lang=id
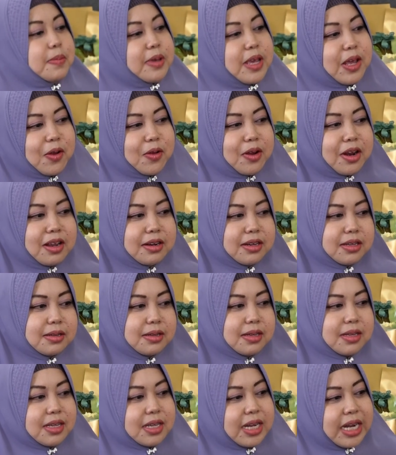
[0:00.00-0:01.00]
biar orang
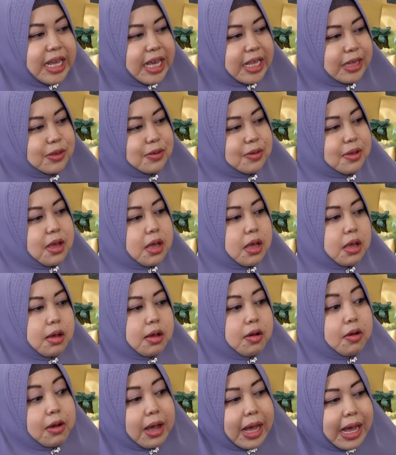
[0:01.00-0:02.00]
eh, lihat tuh
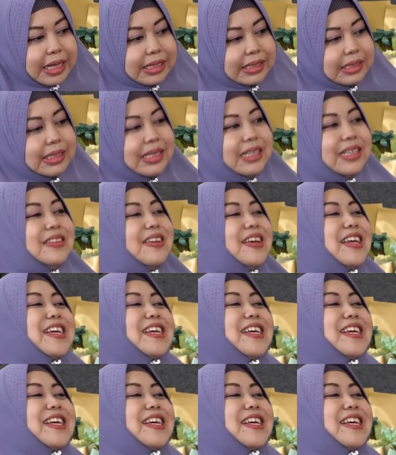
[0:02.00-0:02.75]
oh khas gitu.